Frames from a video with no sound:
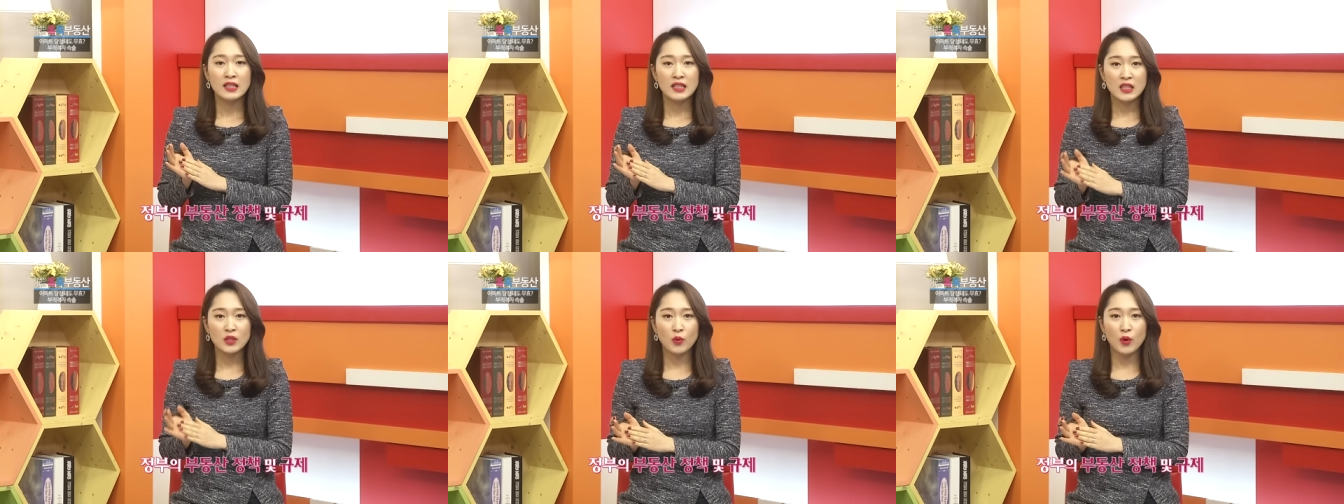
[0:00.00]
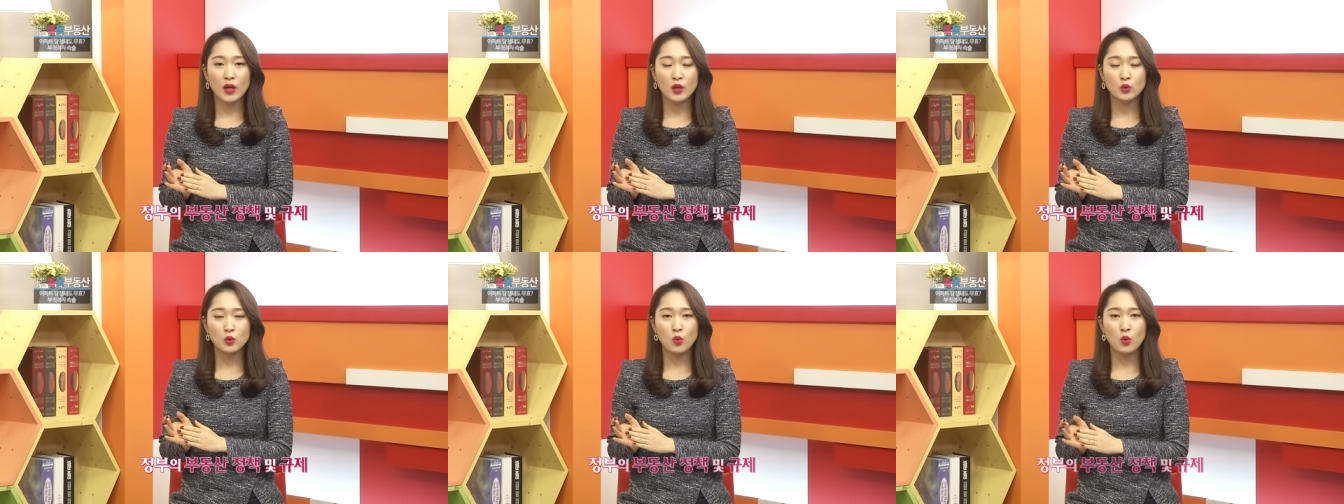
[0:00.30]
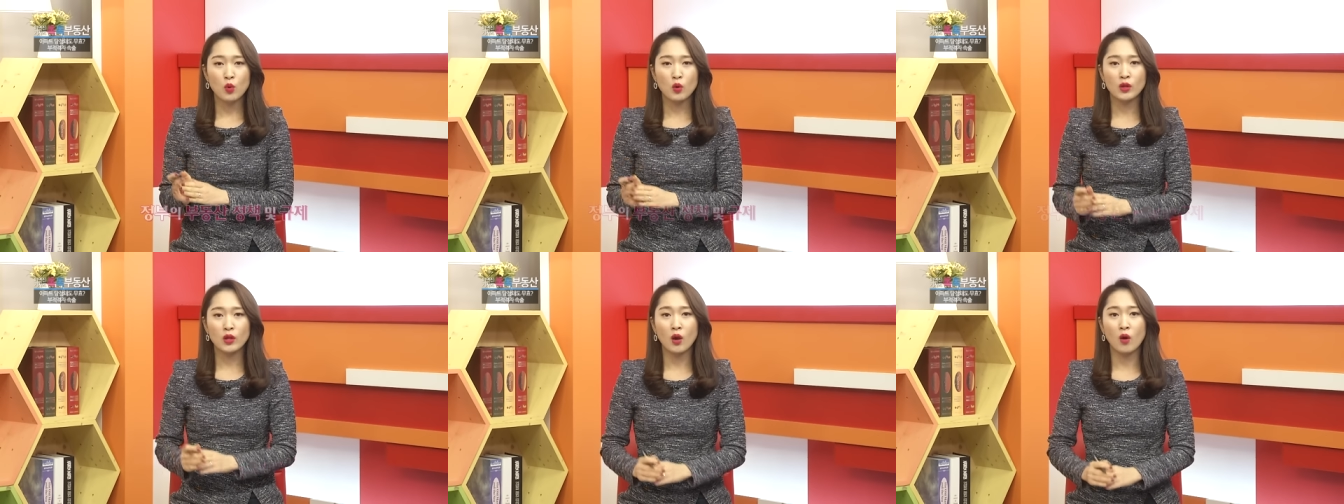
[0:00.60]
이
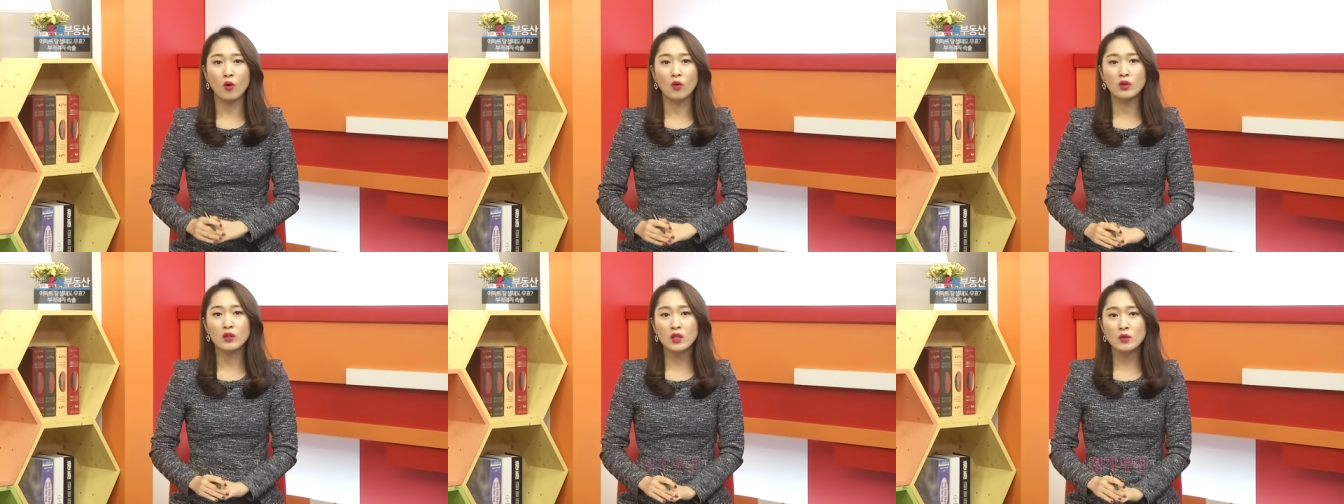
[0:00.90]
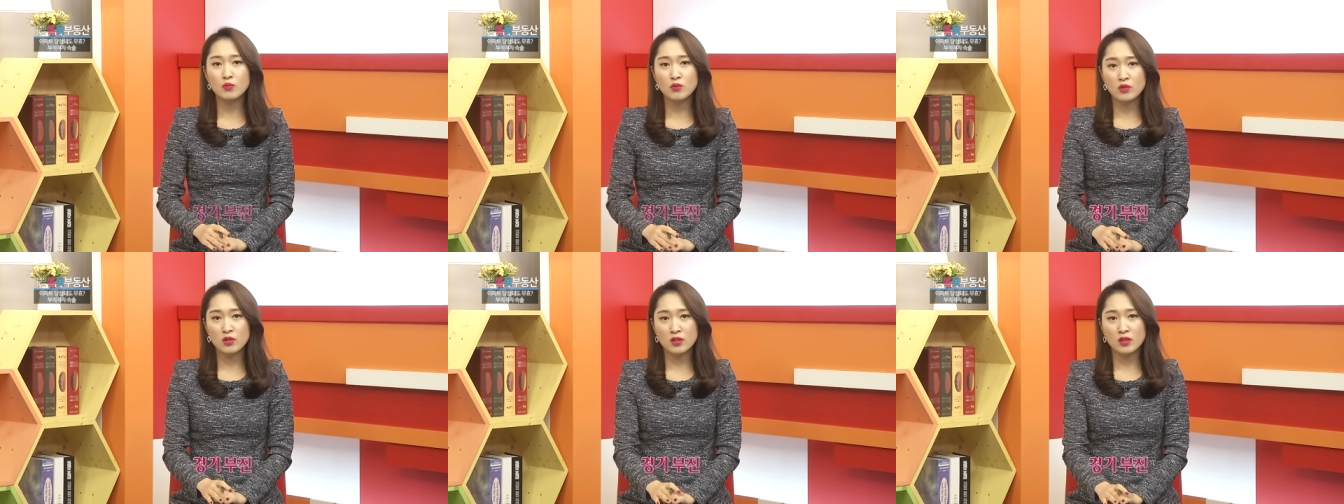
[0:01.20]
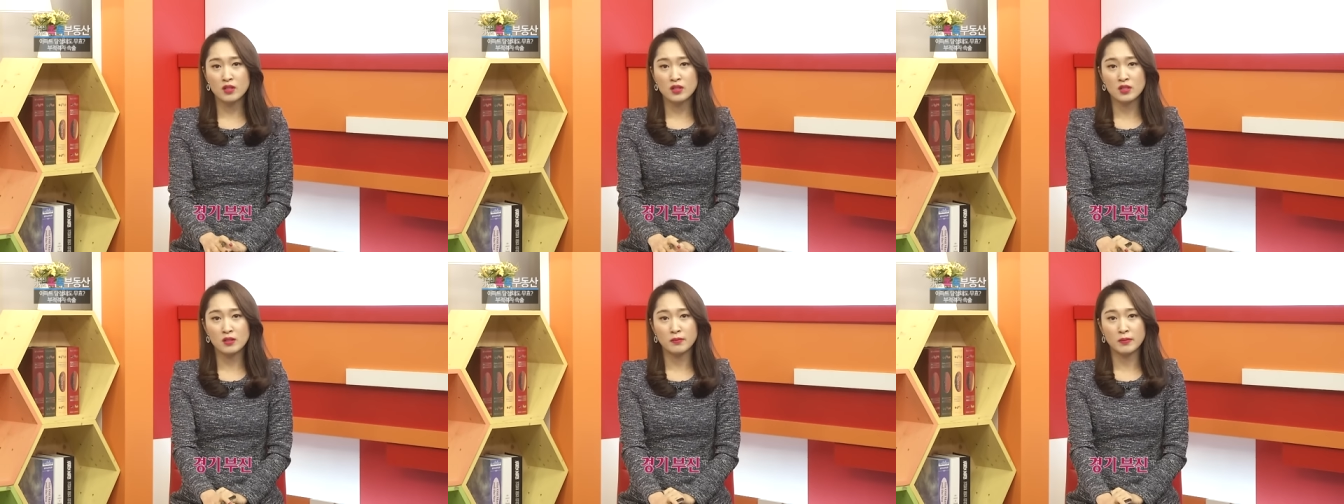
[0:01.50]
외에도 경기
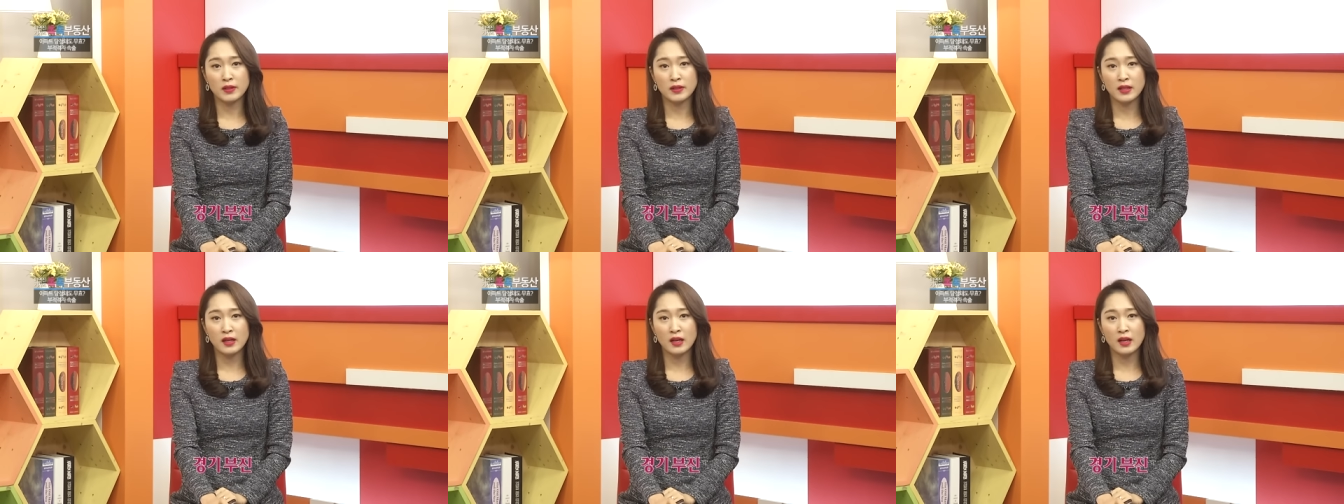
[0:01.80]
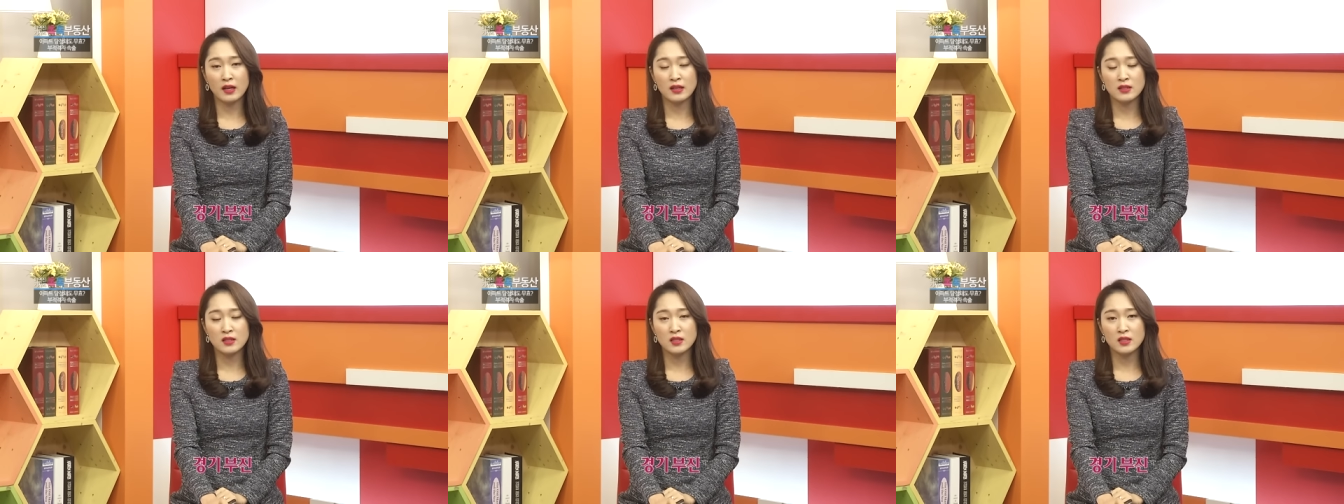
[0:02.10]
부진이 있습니다.